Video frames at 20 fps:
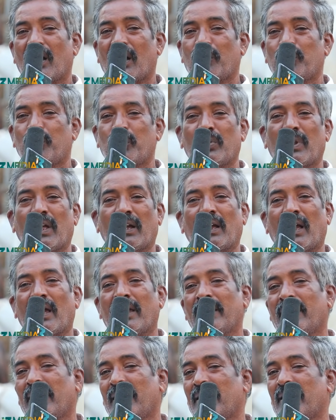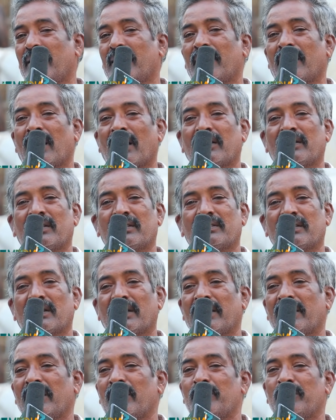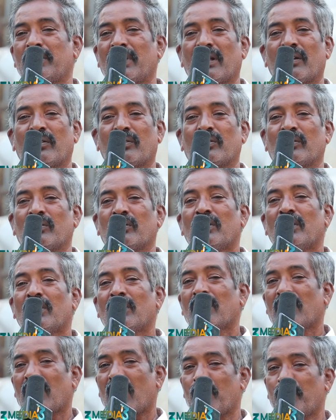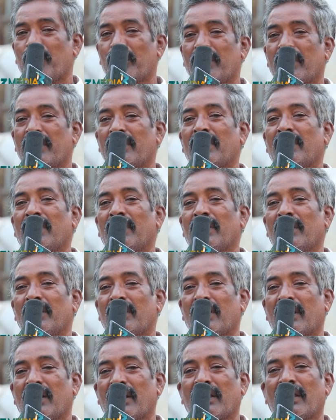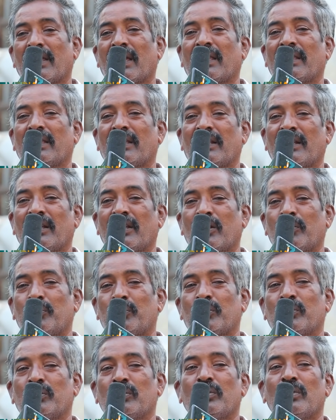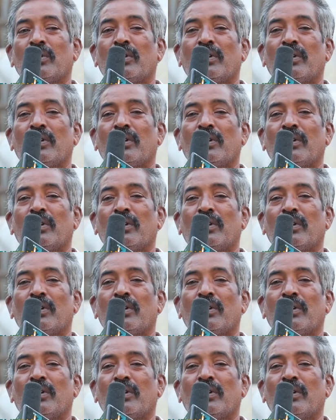అప్పుడు దాకా ఆయనేనండి నాకు నిజంగా ఏం తెలియదు కాకపోతే ఏంటంటే ఏదైనా గ్యాదర్ లేనప్పుడు